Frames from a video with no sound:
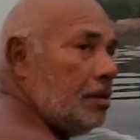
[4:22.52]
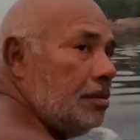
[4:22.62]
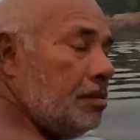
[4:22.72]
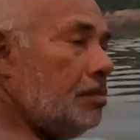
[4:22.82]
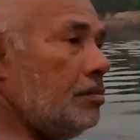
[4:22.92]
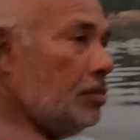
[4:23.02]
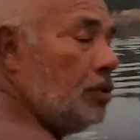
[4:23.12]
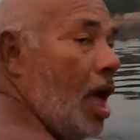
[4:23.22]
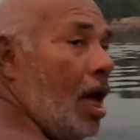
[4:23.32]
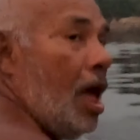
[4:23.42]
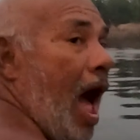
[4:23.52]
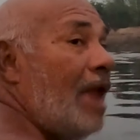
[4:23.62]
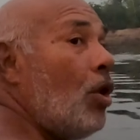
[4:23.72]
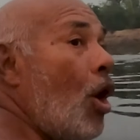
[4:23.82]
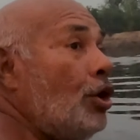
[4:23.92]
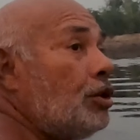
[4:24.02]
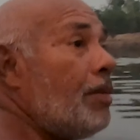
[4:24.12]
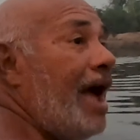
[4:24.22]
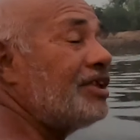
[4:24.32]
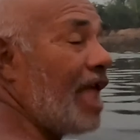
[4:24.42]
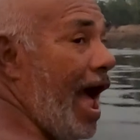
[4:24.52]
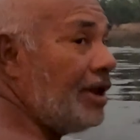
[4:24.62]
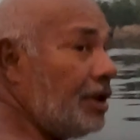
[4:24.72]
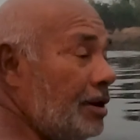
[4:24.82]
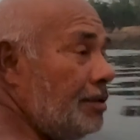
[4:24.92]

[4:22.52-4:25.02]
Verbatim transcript: Et en fait, il m'a appris que dans cette région-là,